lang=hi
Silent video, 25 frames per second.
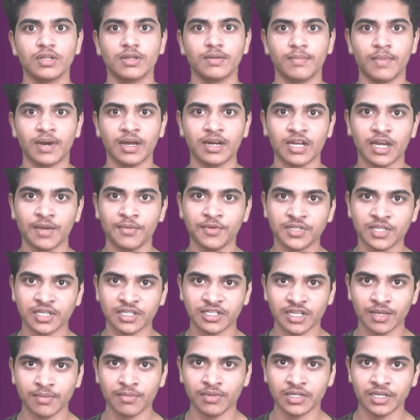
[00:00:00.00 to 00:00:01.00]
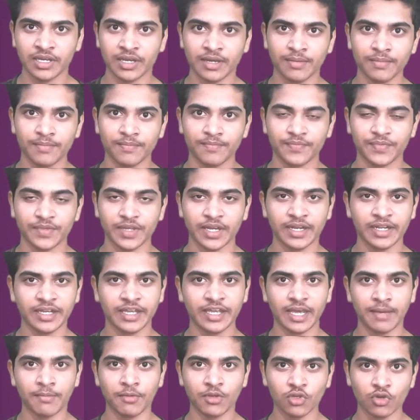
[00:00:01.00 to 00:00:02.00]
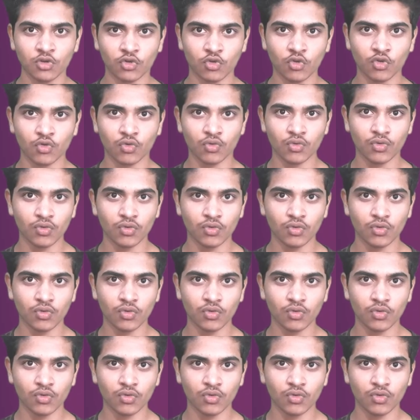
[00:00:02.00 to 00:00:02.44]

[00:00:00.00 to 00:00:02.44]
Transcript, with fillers: माल काफी सस्ता मिल गया यानी कि अमेजोन को